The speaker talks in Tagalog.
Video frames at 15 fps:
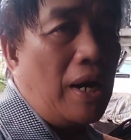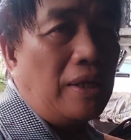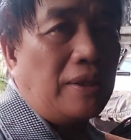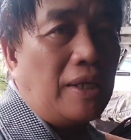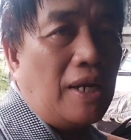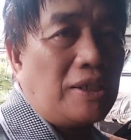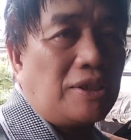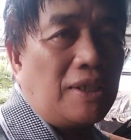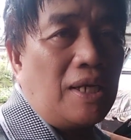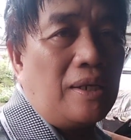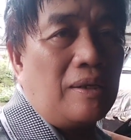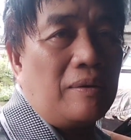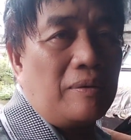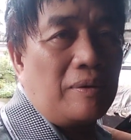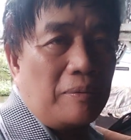interested
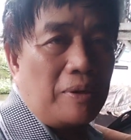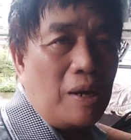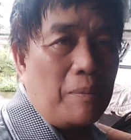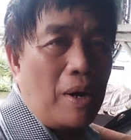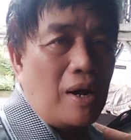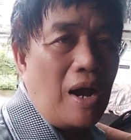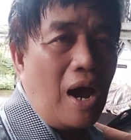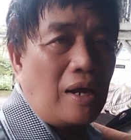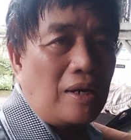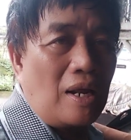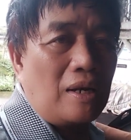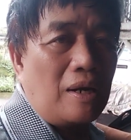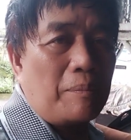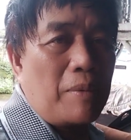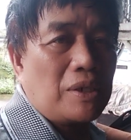na
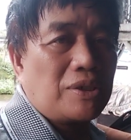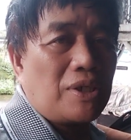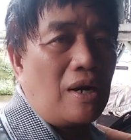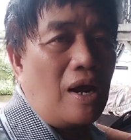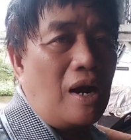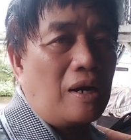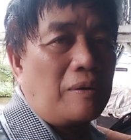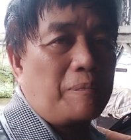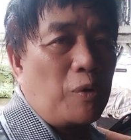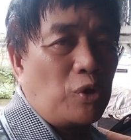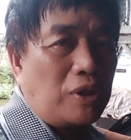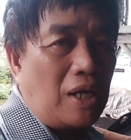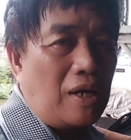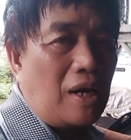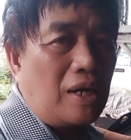mag-aral ng martial art,
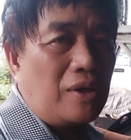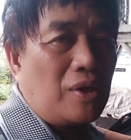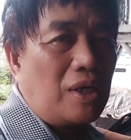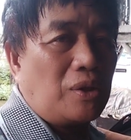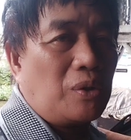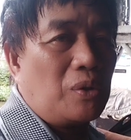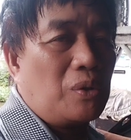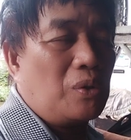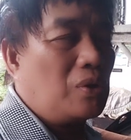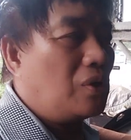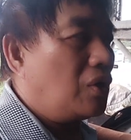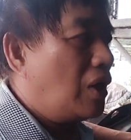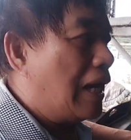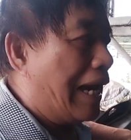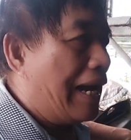punta na kayo rito.
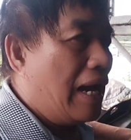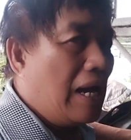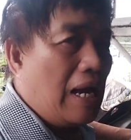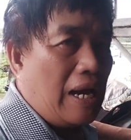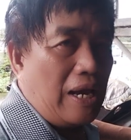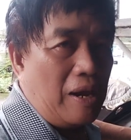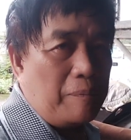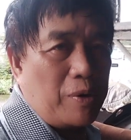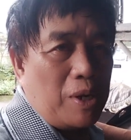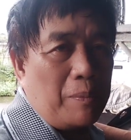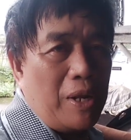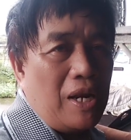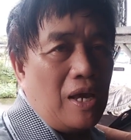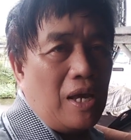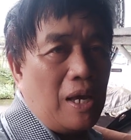Every
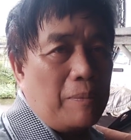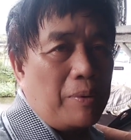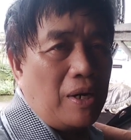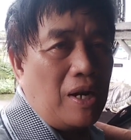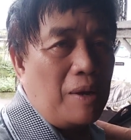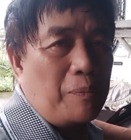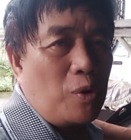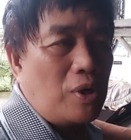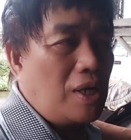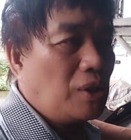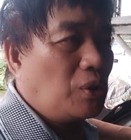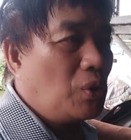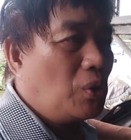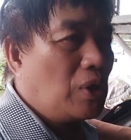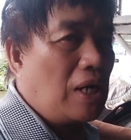bit, every po
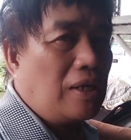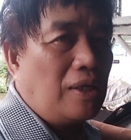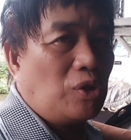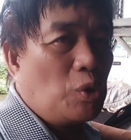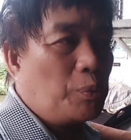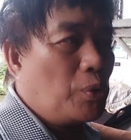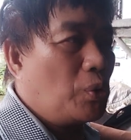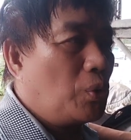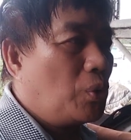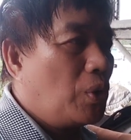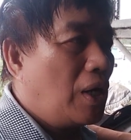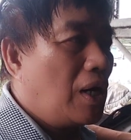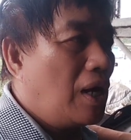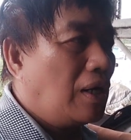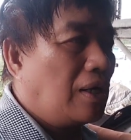dito, nandito po
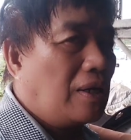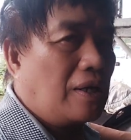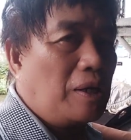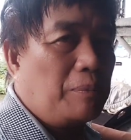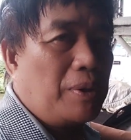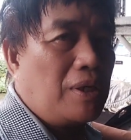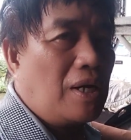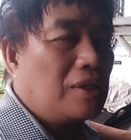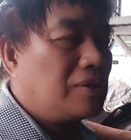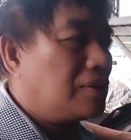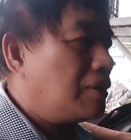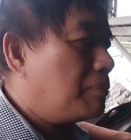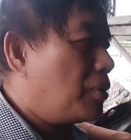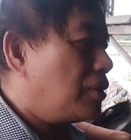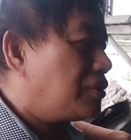ang aking kaibigan
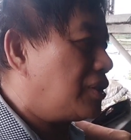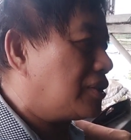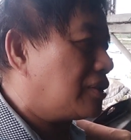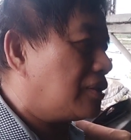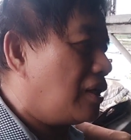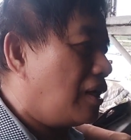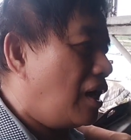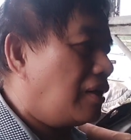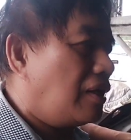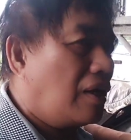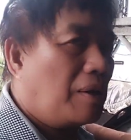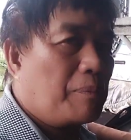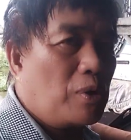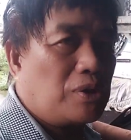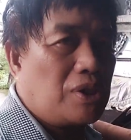si Moises, uh, ah,
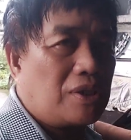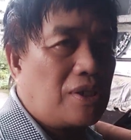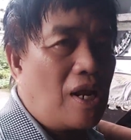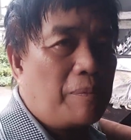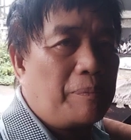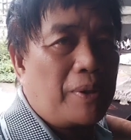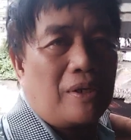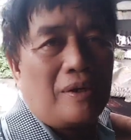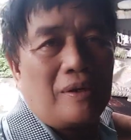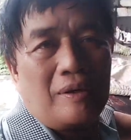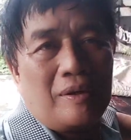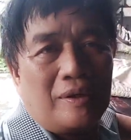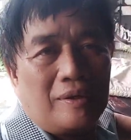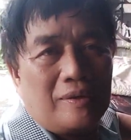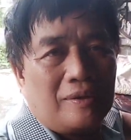Derek Moises Lapid.
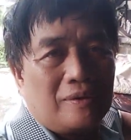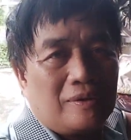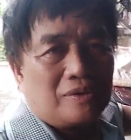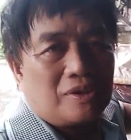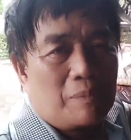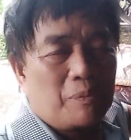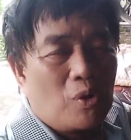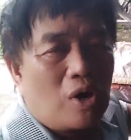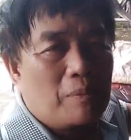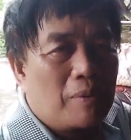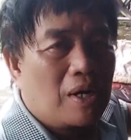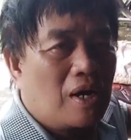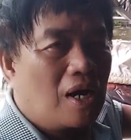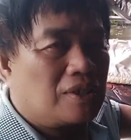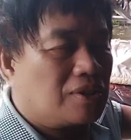Siya po ang
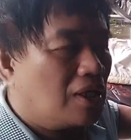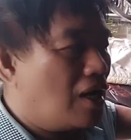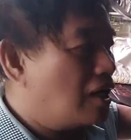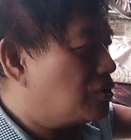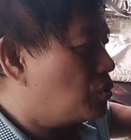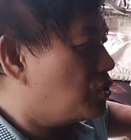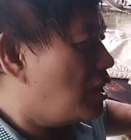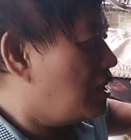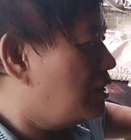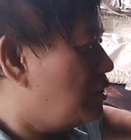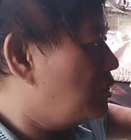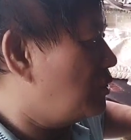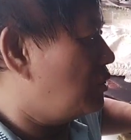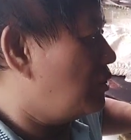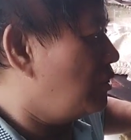mag-aasikaso sa
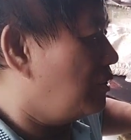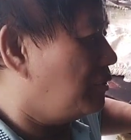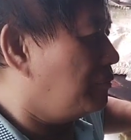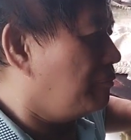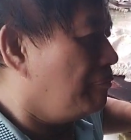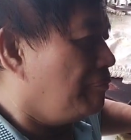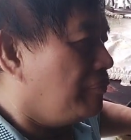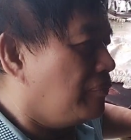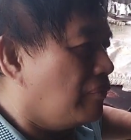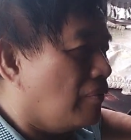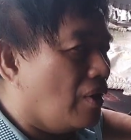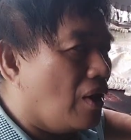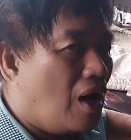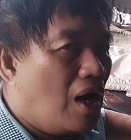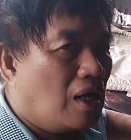inyo.
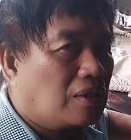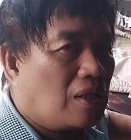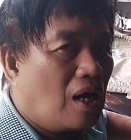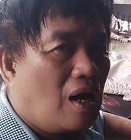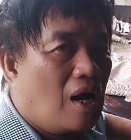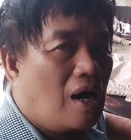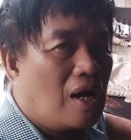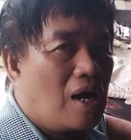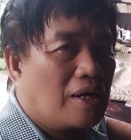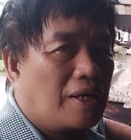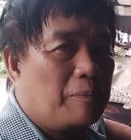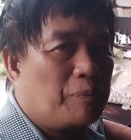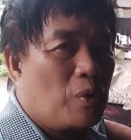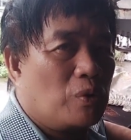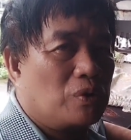At uh, ang
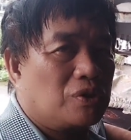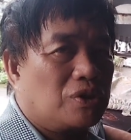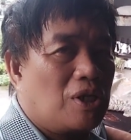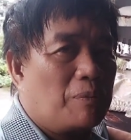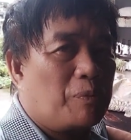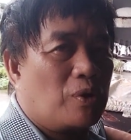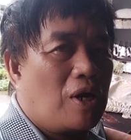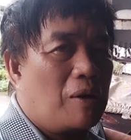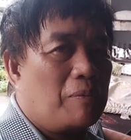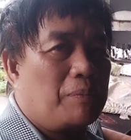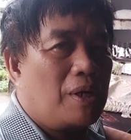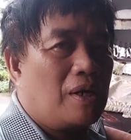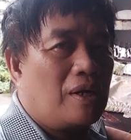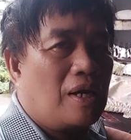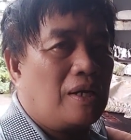akin pong cellphone
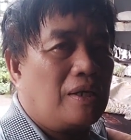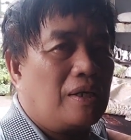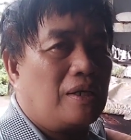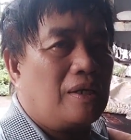number ay